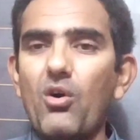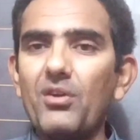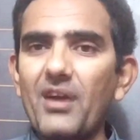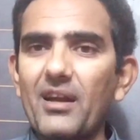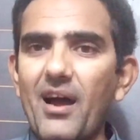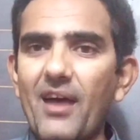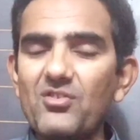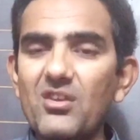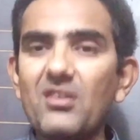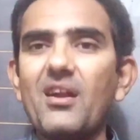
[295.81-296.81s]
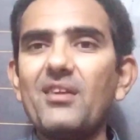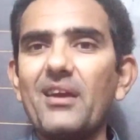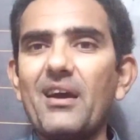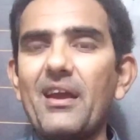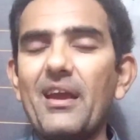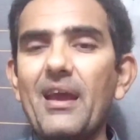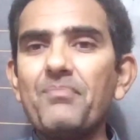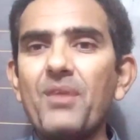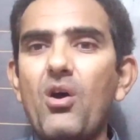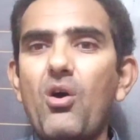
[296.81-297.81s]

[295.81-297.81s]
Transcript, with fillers: और ज़्यादा अच्छी तरह से करेंगे